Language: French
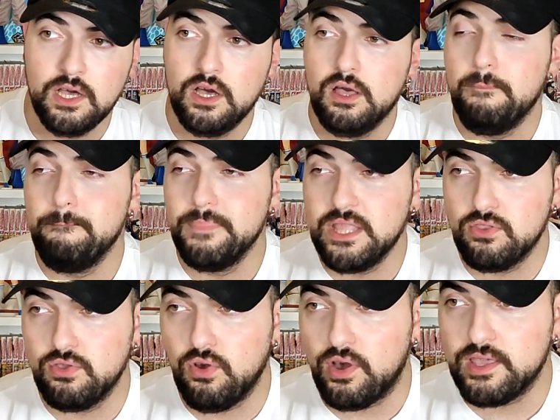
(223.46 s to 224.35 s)
Mine
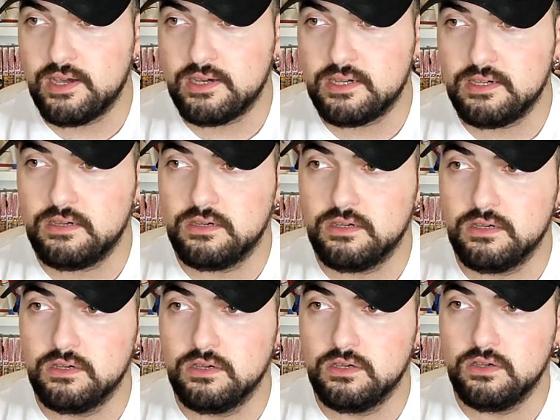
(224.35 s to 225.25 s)
de rien,
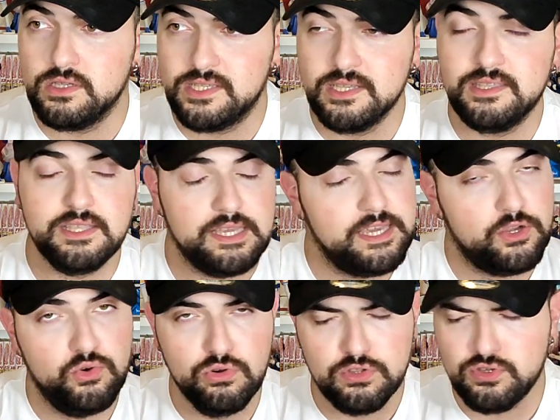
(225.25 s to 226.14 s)
euh, c'était très
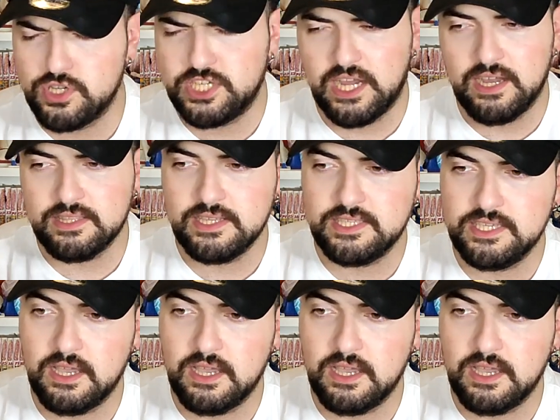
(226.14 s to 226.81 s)
cool, tu vois, j'ai rien à dire.